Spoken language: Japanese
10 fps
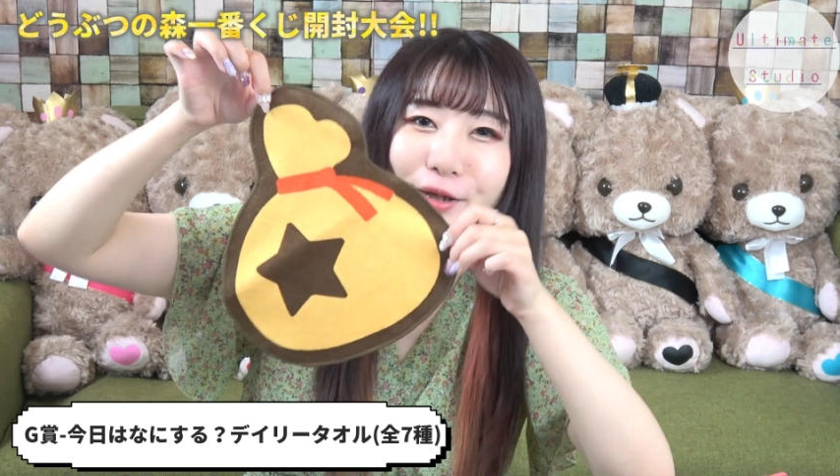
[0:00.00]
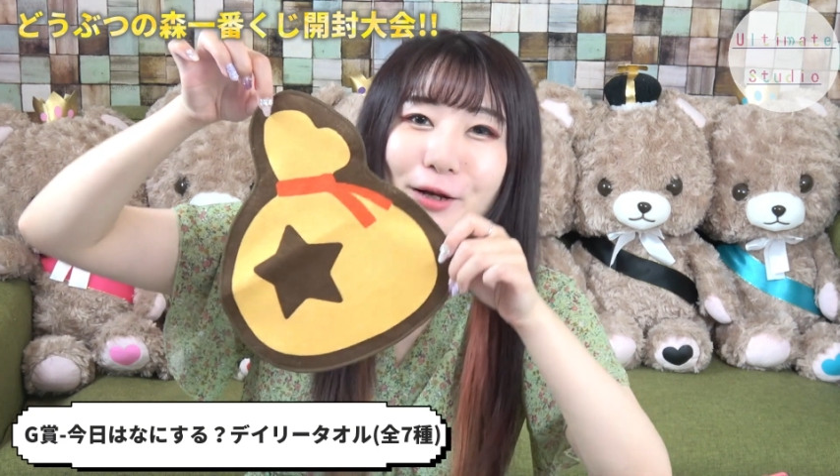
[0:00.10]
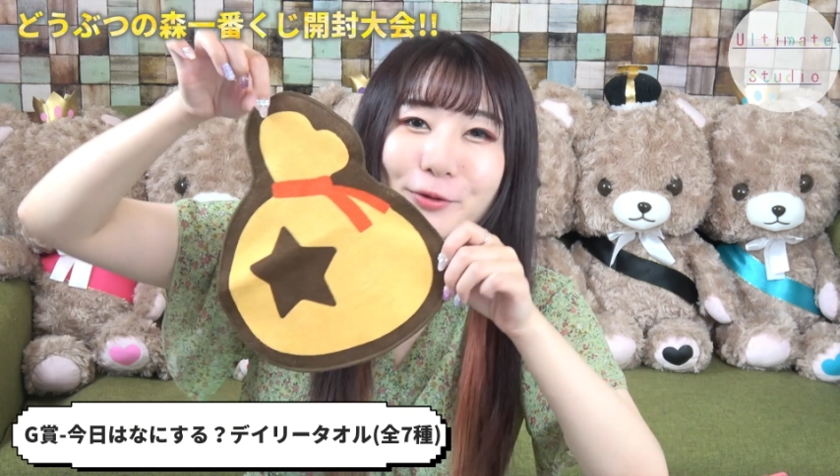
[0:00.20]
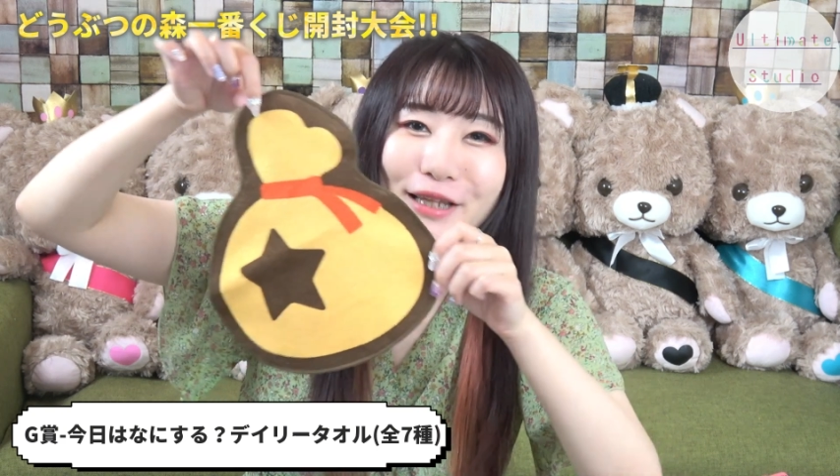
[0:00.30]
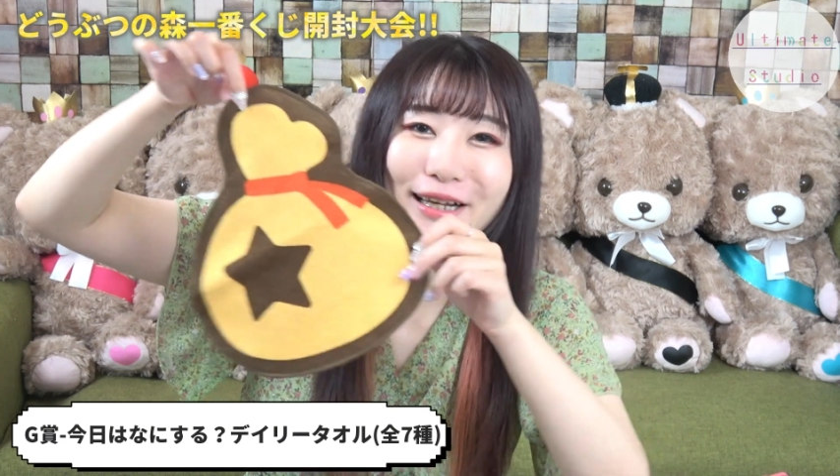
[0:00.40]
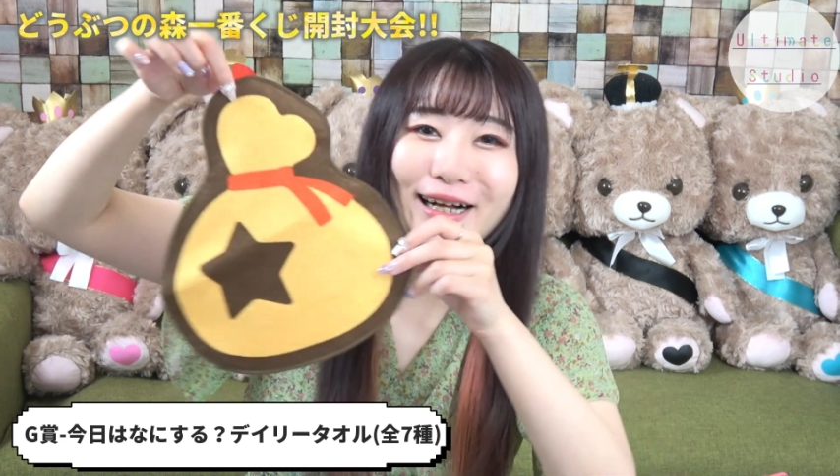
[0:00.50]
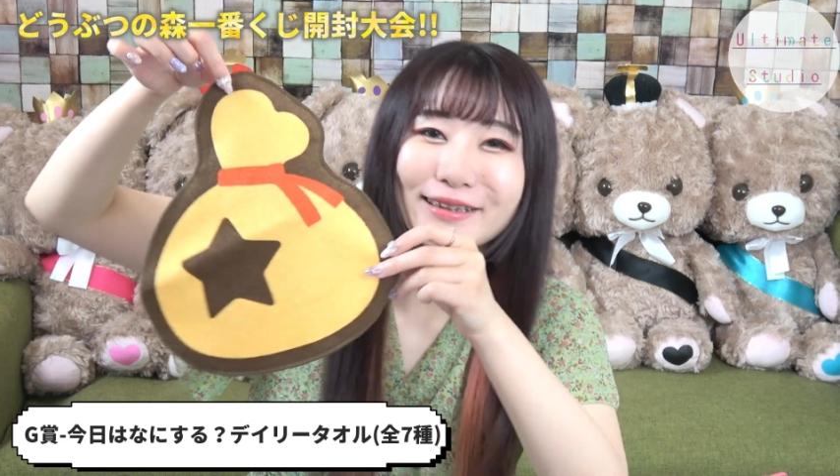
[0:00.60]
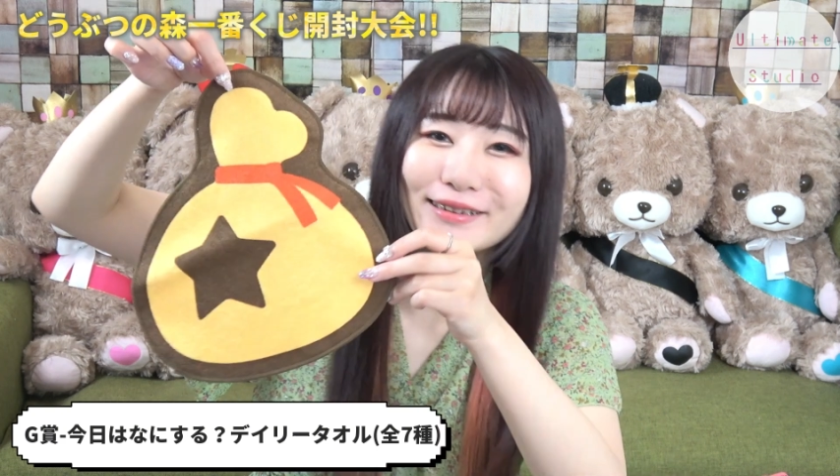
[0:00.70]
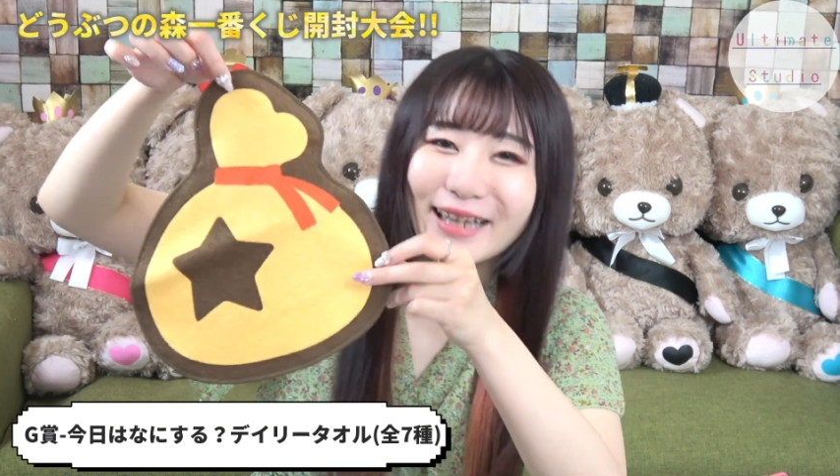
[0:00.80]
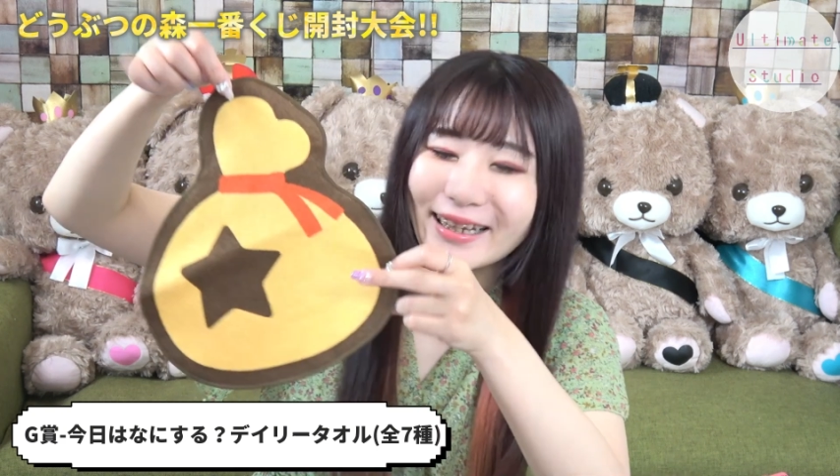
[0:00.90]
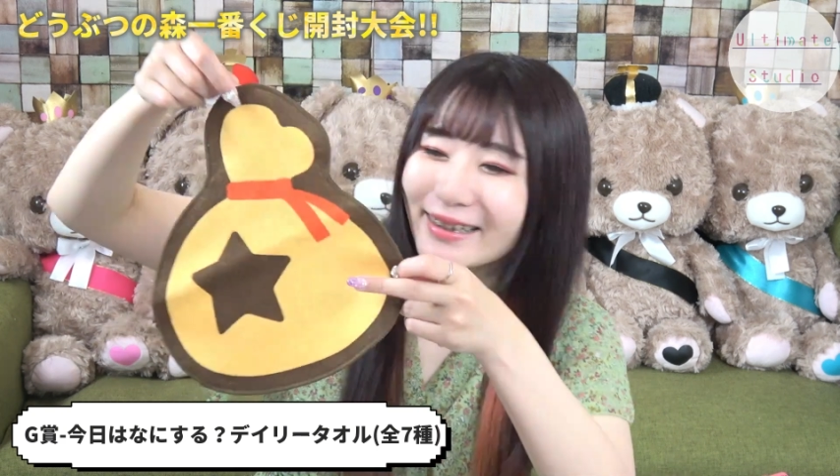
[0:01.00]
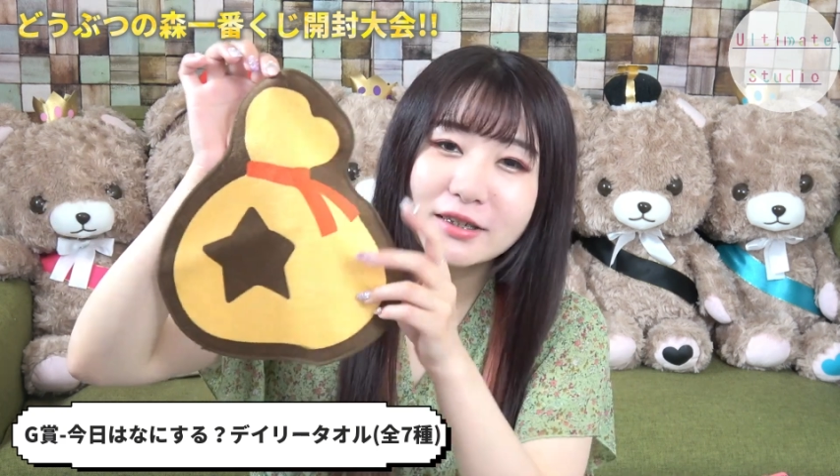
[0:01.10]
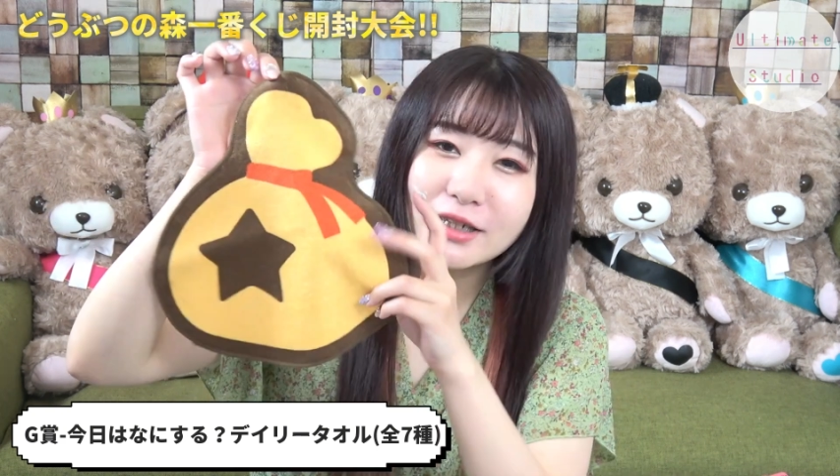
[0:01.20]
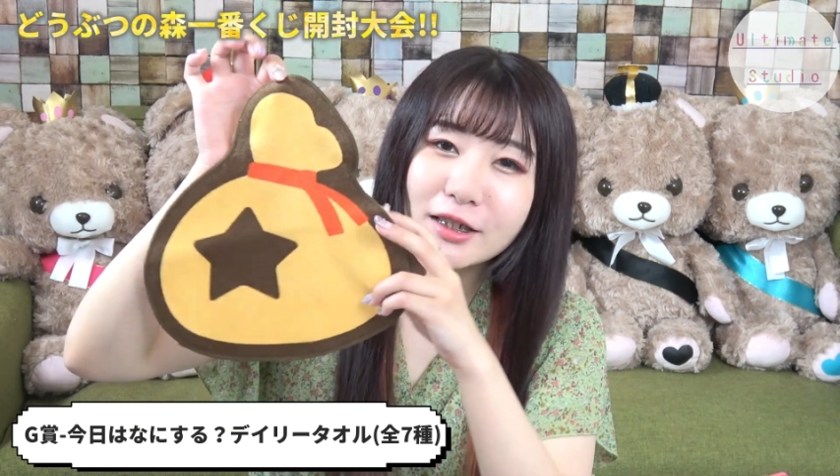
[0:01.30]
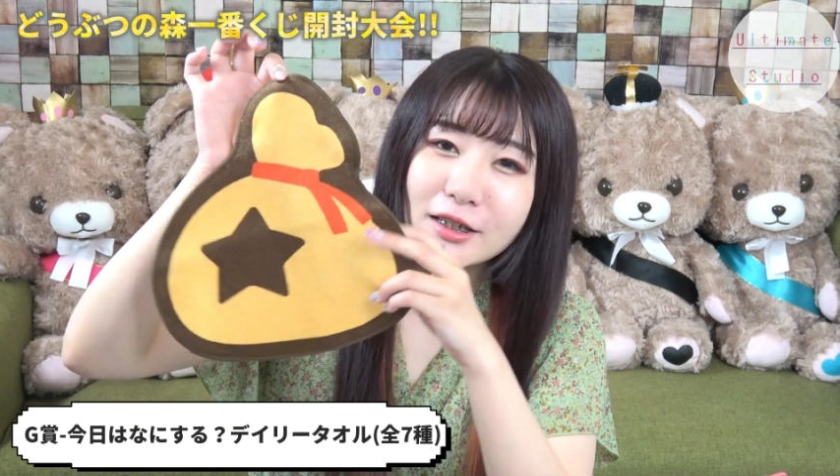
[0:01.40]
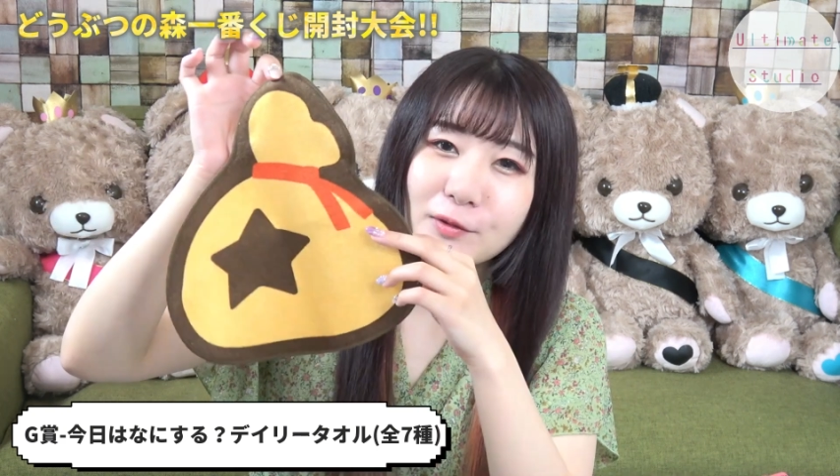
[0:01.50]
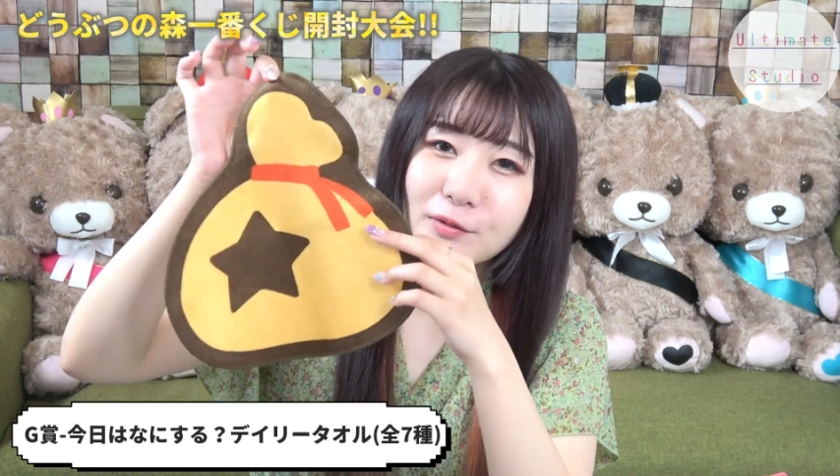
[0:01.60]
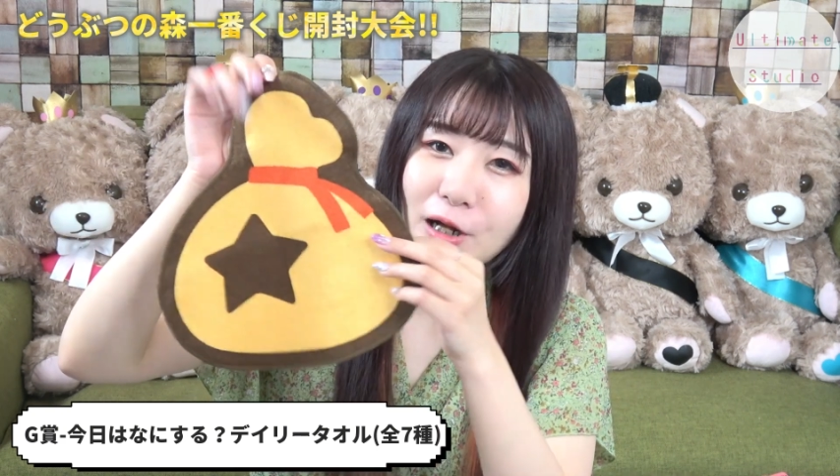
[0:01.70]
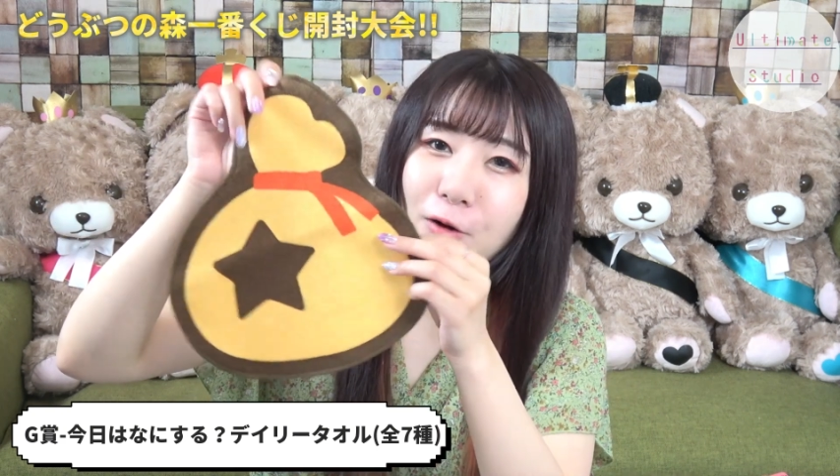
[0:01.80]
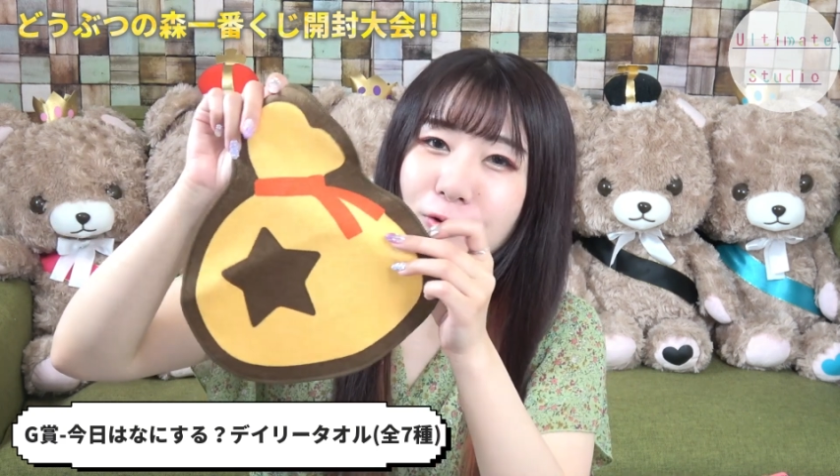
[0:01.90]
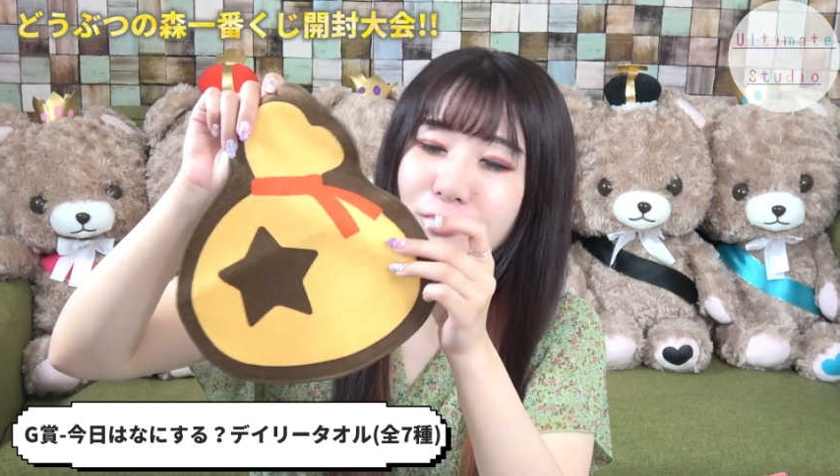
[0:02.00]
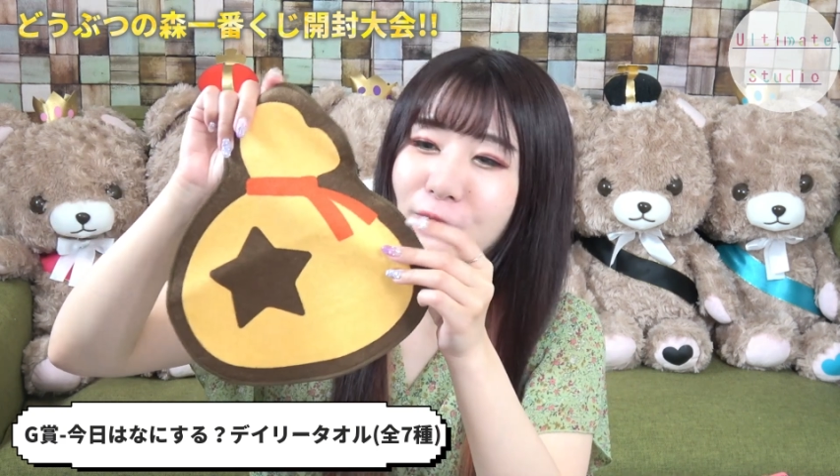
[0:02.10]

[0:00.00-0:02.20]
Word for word: 結構でかくないさっきのタオル